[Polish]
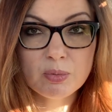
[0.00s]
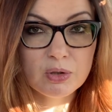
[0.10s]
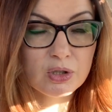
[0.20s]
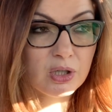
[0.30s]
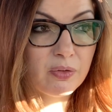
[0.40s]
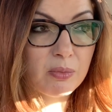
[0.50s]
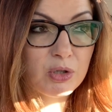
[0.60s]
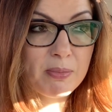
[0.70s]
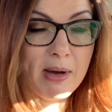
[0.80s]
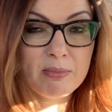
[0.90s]

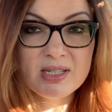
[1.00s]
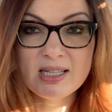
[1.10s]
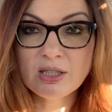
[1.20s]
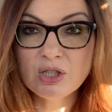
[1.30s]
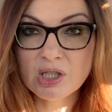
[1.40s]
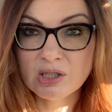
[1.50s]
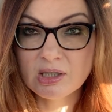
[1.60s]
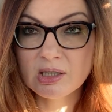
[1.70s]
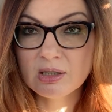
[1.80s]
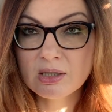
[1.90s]
Podejrzewam, że mamy
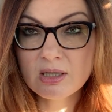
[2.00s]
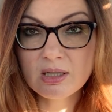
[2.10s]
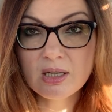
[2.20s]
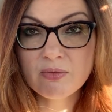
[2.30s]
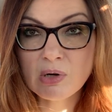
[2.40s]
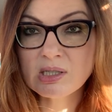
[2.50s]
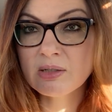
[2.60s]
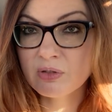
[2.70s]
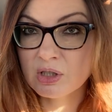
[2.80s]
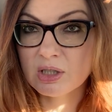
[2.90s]
zaniżone statystyki i
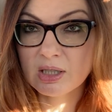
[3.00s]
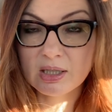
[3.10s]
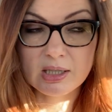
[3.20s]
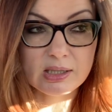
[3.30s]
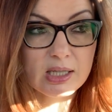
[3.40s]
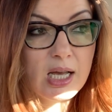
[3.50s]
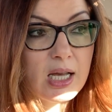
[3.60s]
władza wie, że tak jest.